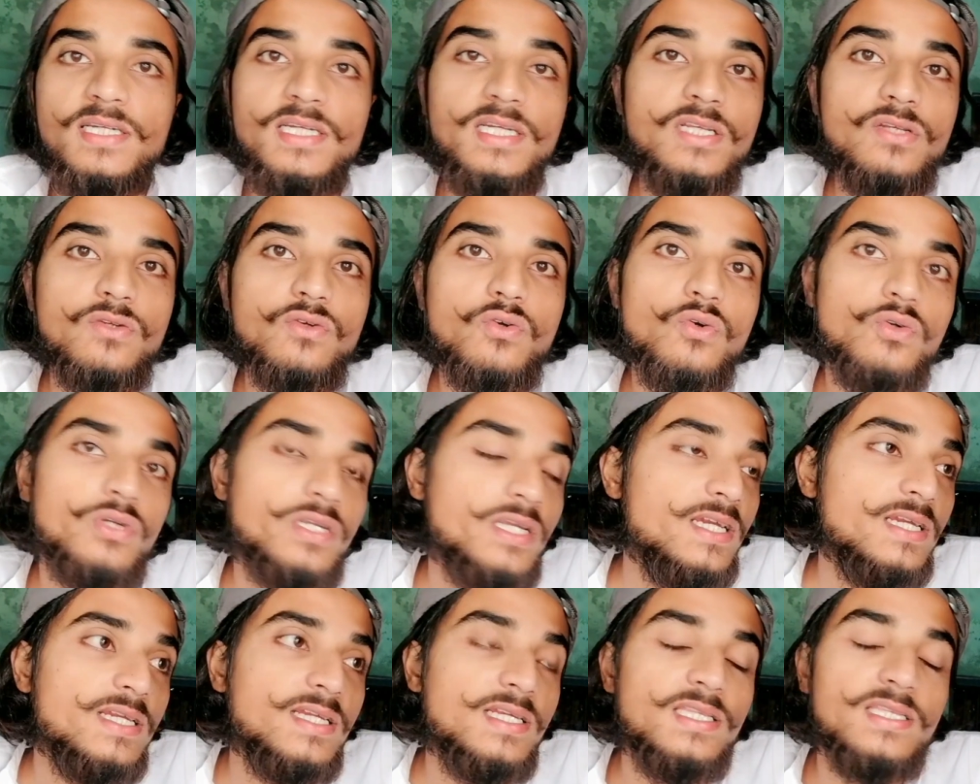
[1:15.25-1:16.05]
इन
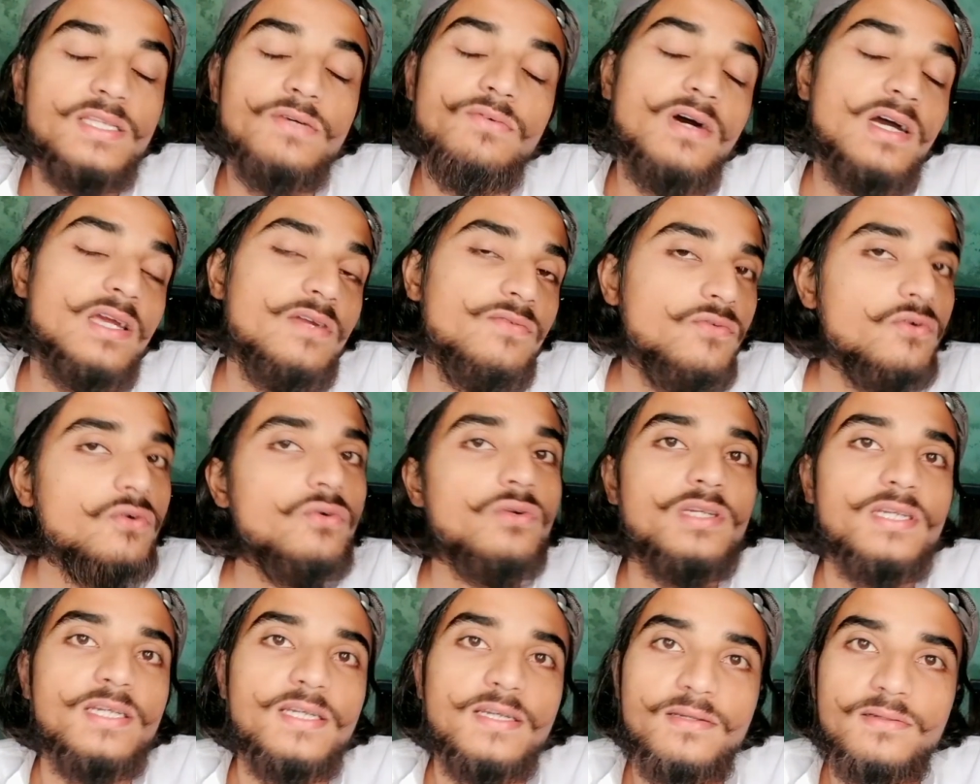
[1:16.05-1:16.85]
कोठे की तवायफों
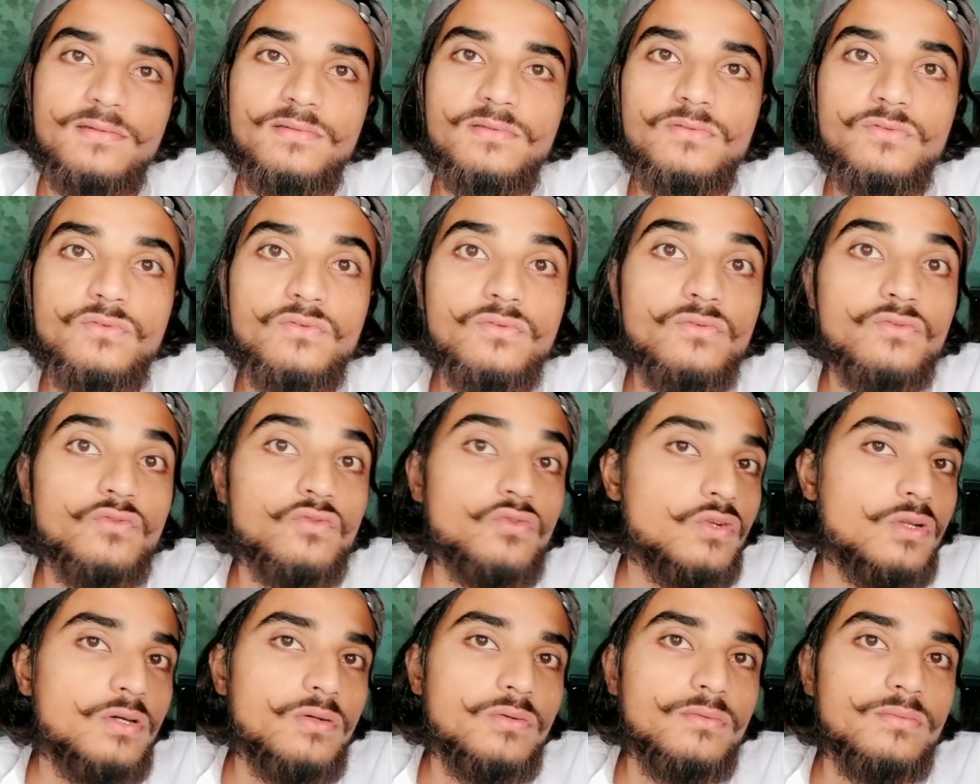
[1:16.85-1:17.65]
की है
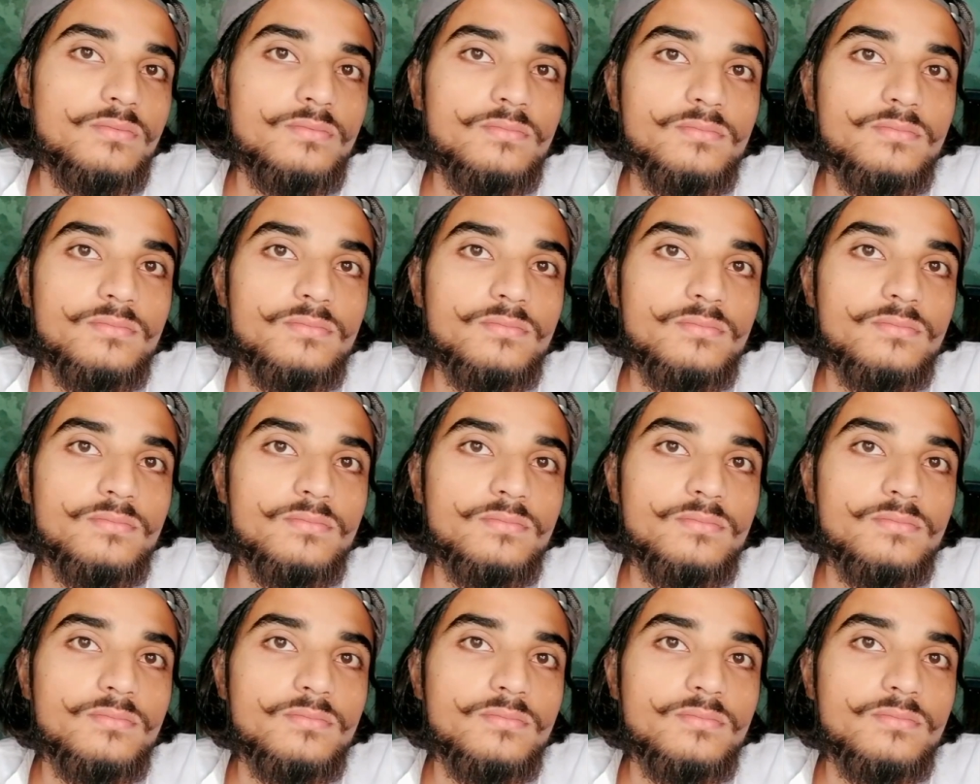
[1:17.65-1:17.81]
सुनो